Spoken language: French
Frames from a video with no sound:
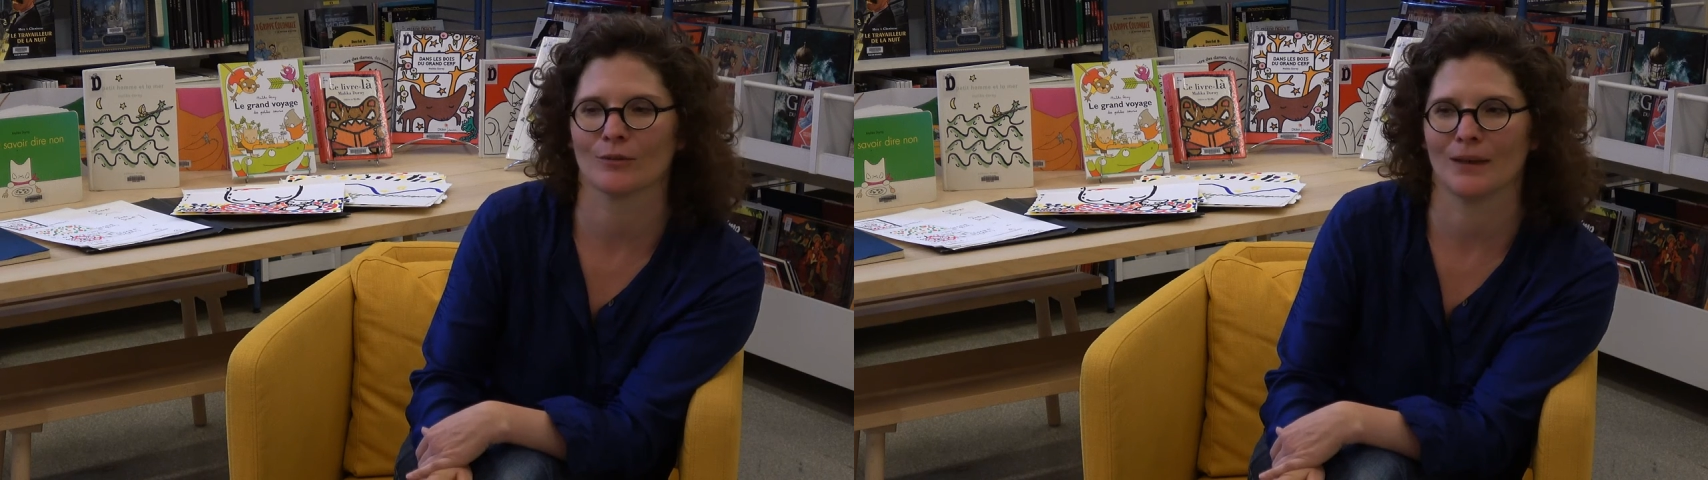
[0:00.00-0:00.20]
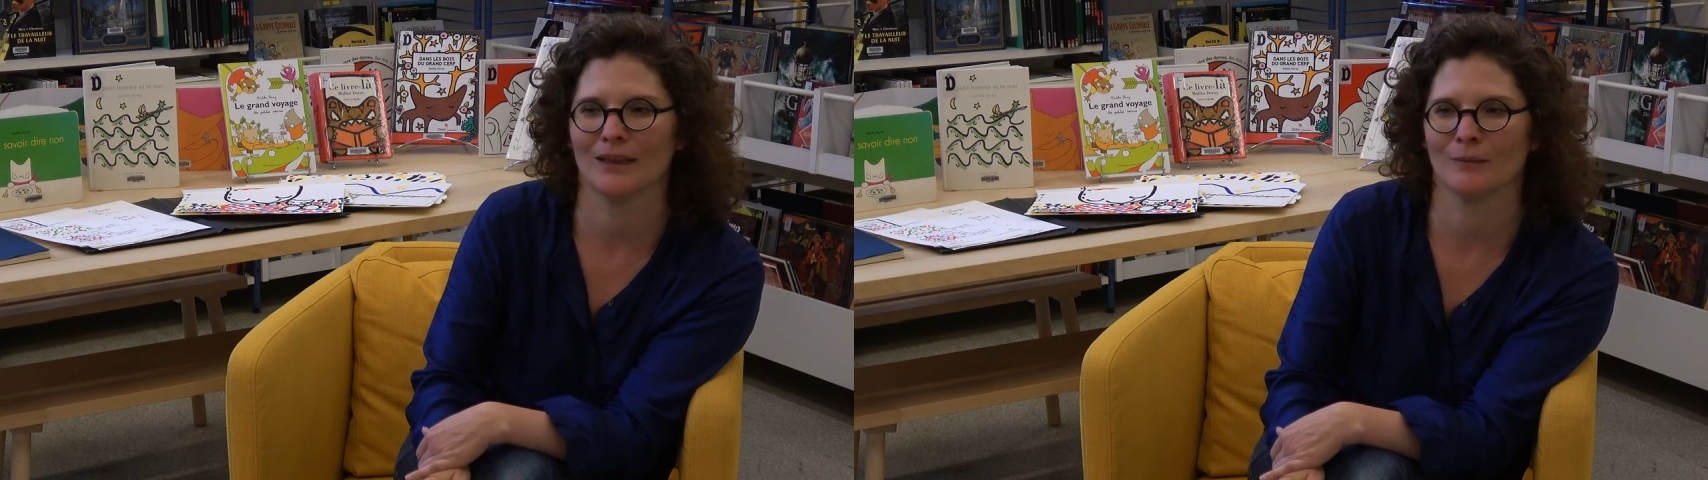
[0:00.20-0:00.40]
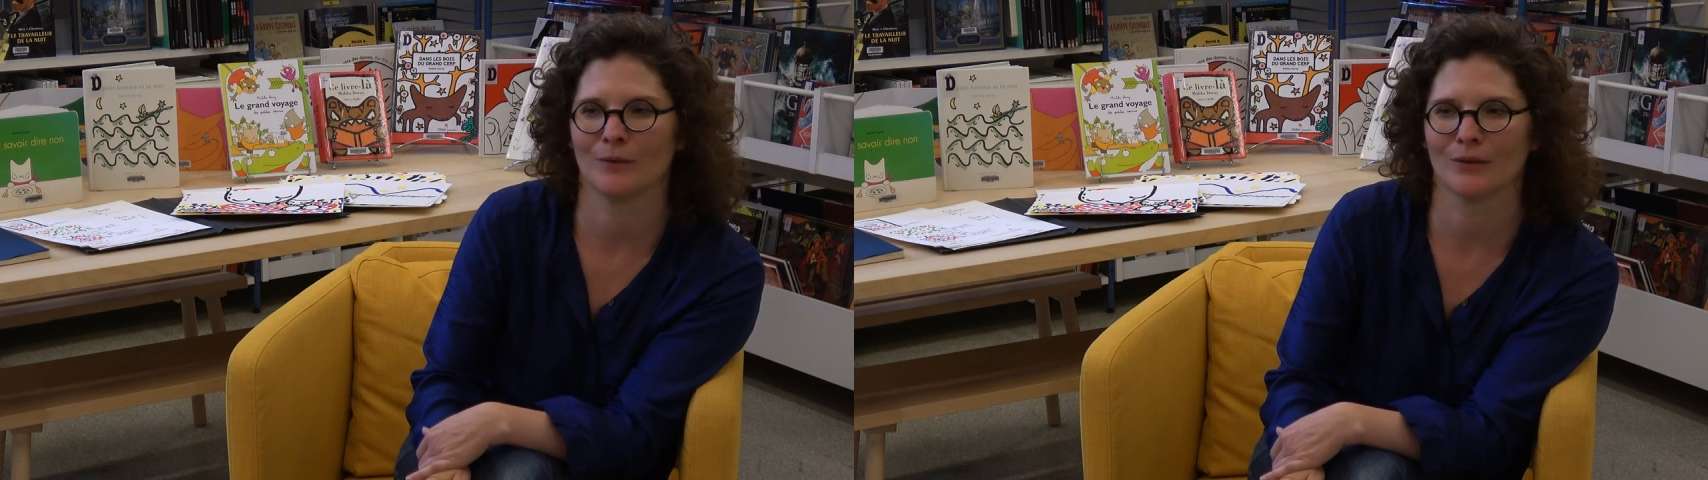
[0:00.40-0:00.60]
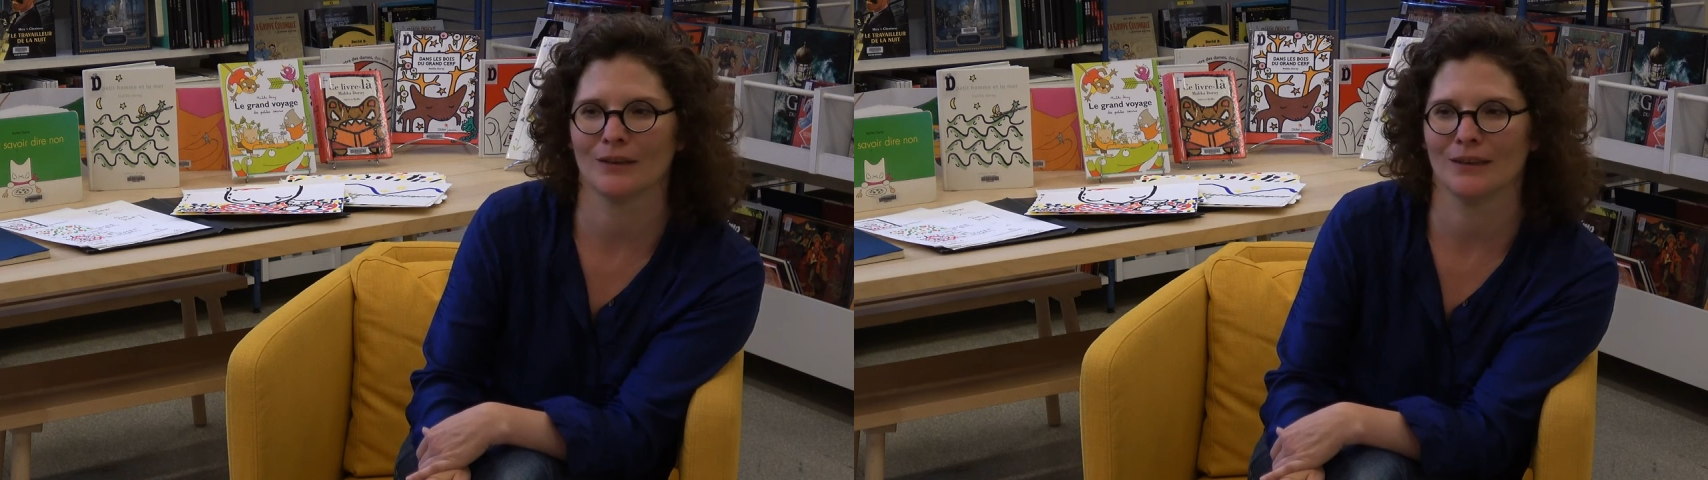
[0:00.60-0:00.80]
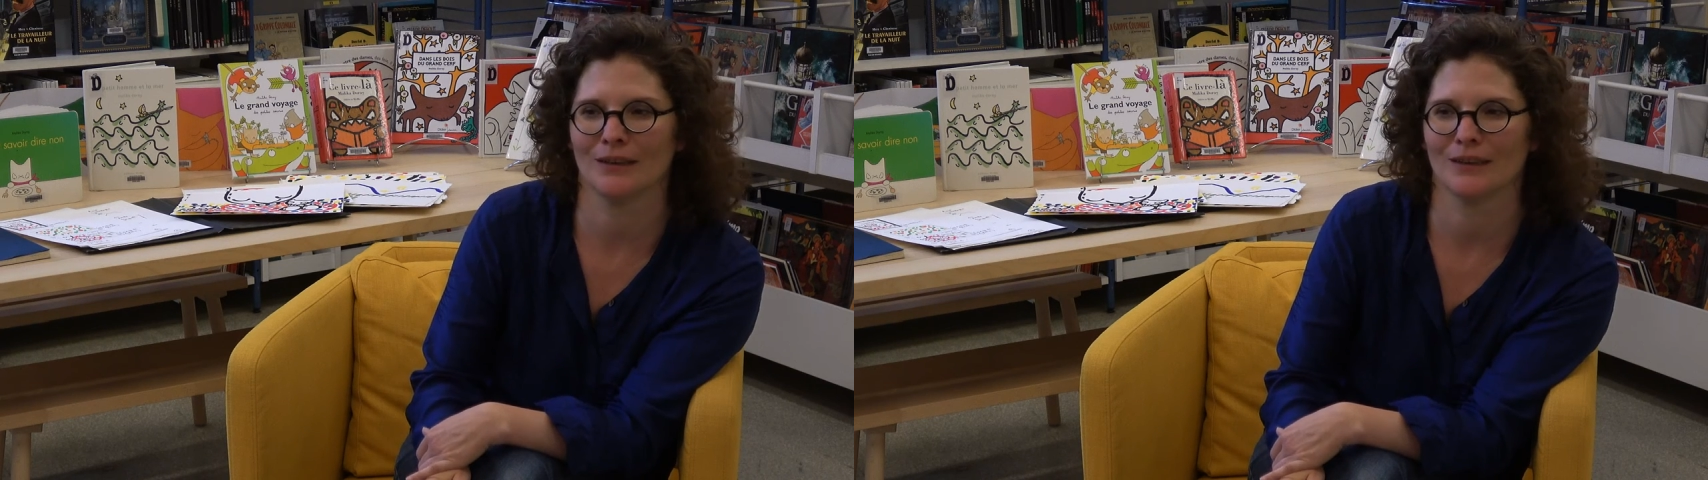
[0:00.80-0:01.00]
on m'a
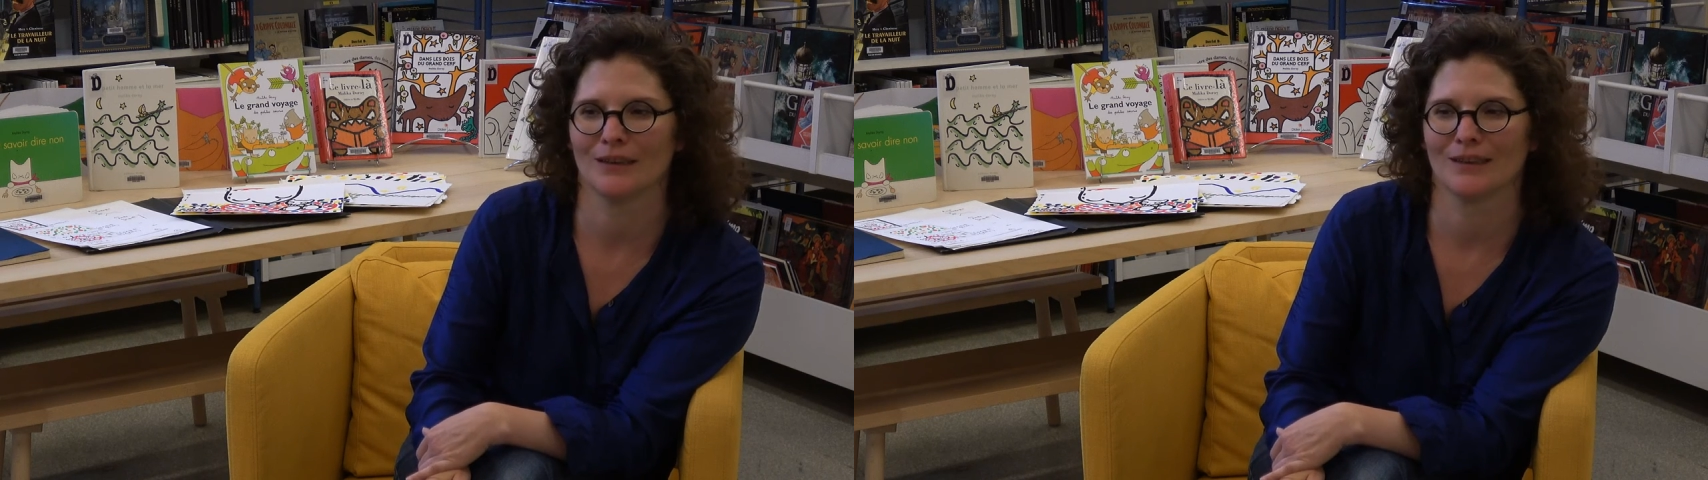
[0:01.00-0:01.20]
demandé